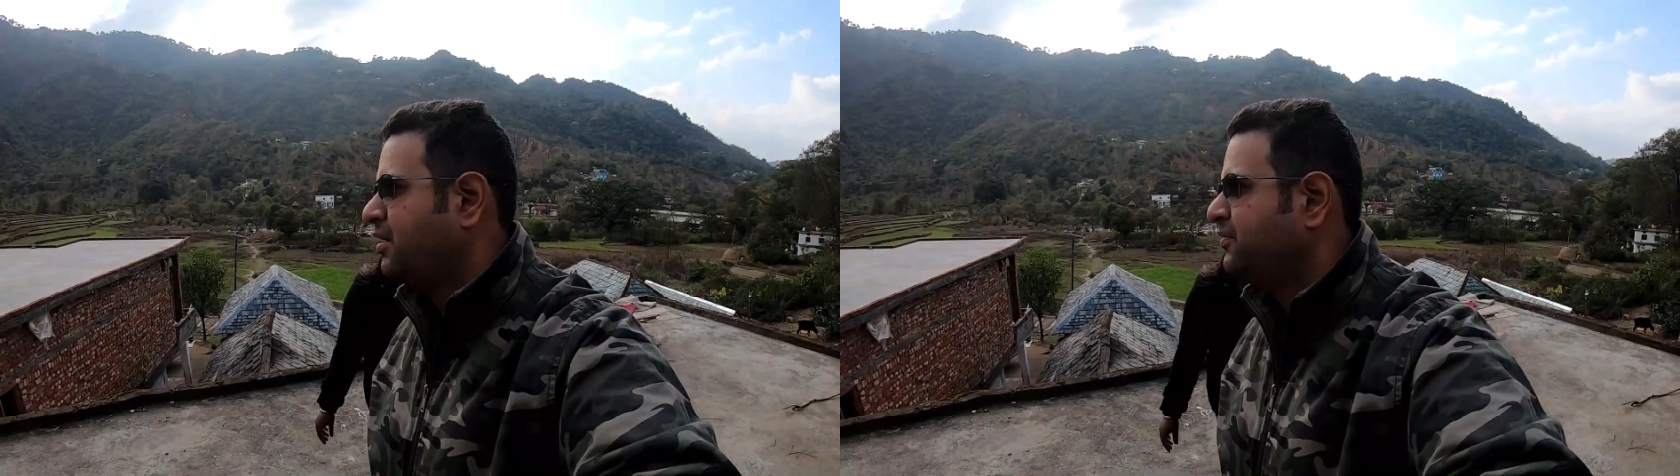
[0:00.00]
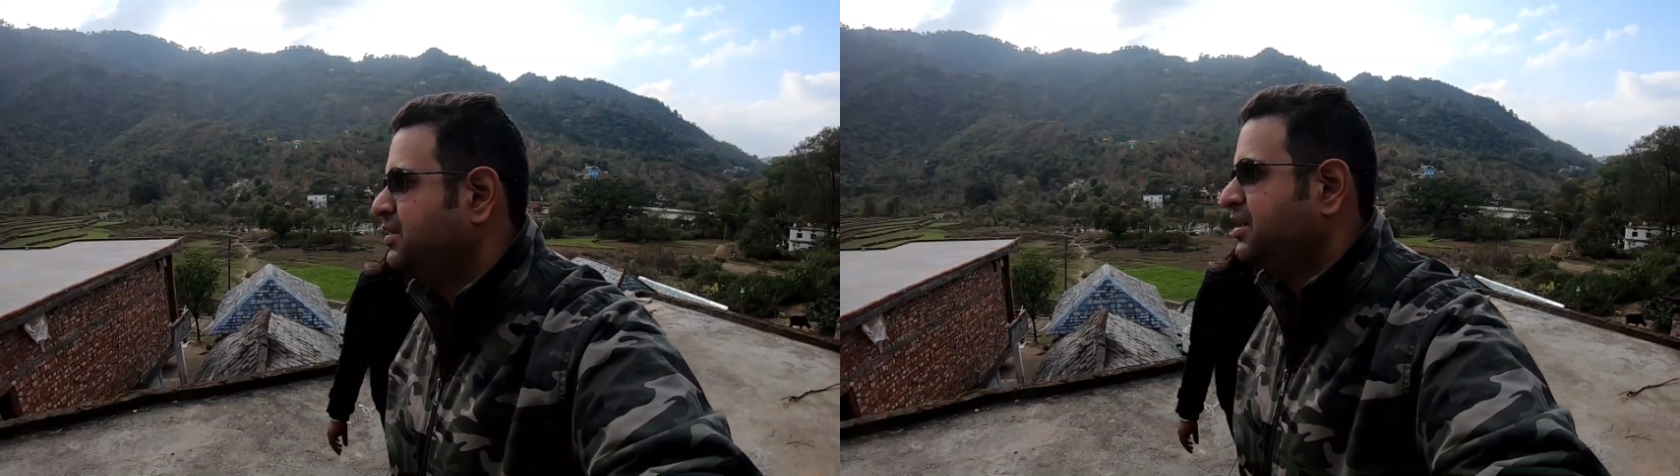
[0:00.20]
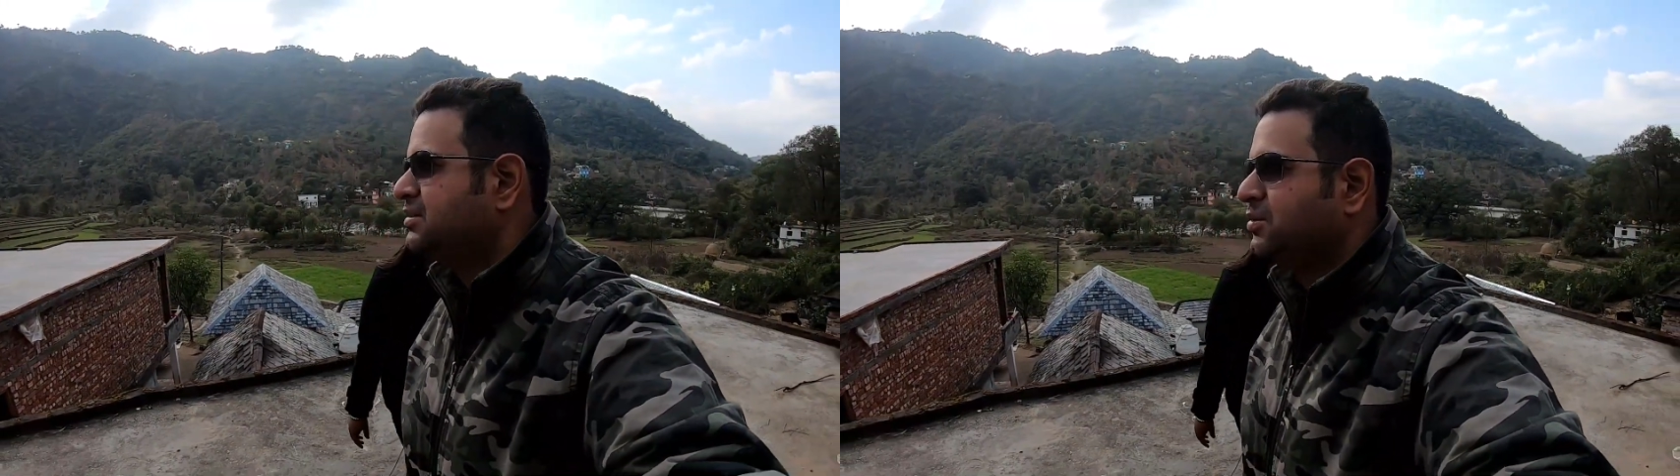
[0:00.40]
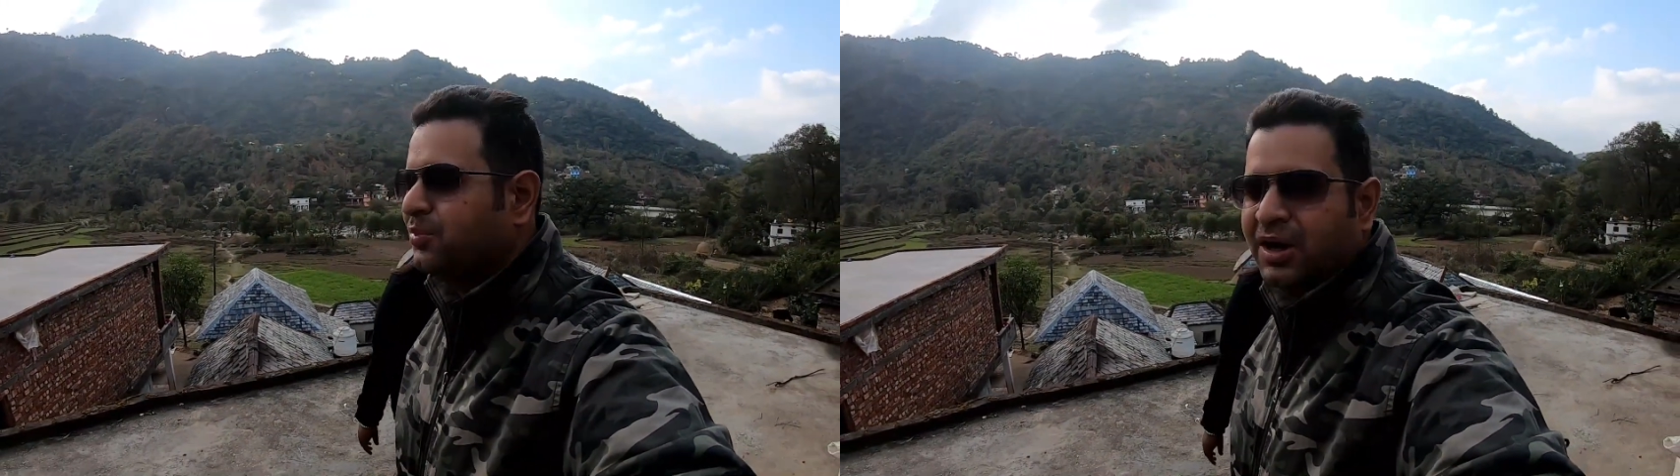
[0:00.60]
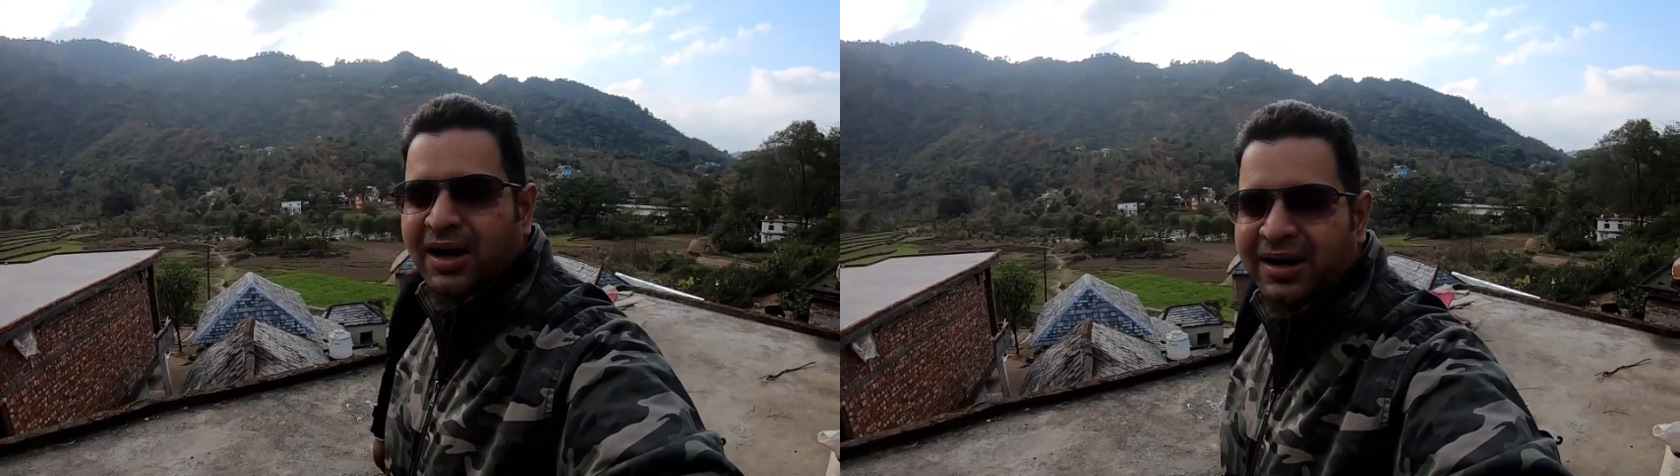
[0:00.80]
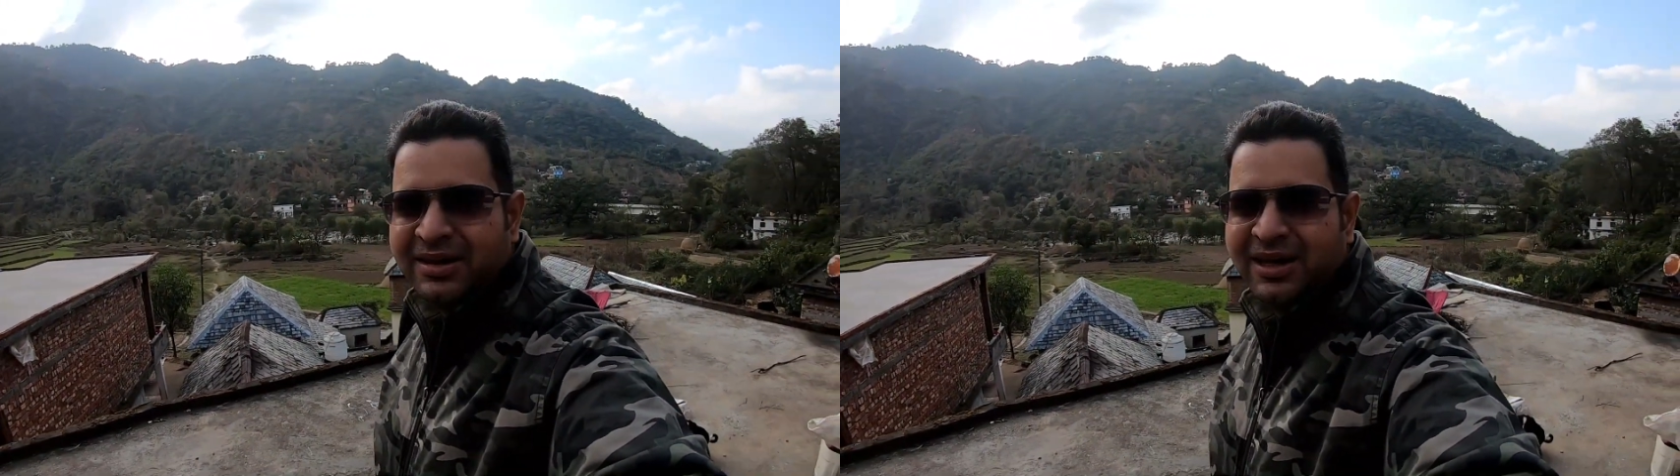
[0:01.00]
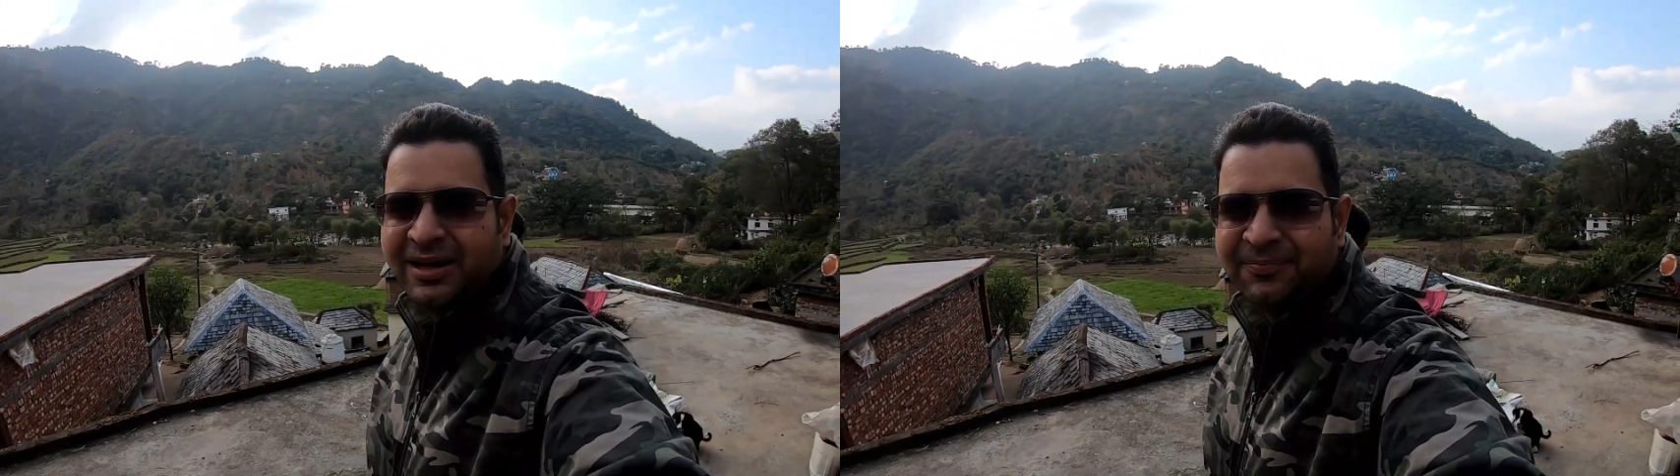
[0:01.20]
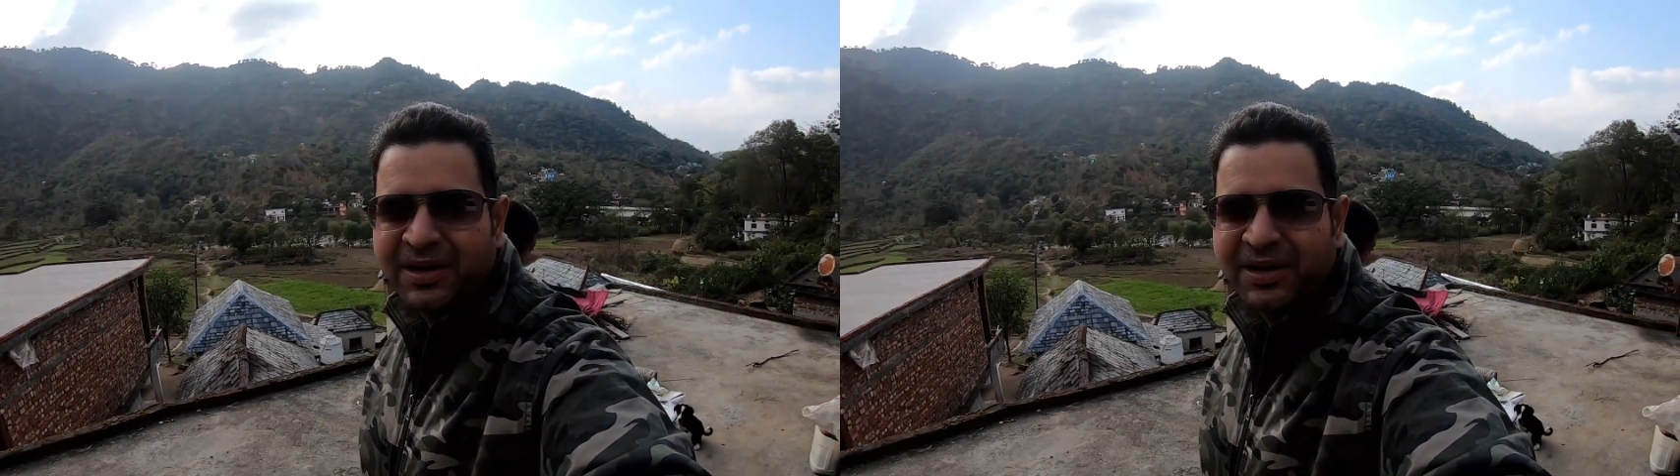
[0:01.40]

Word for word: काफ़ी देर से बुला रहे थे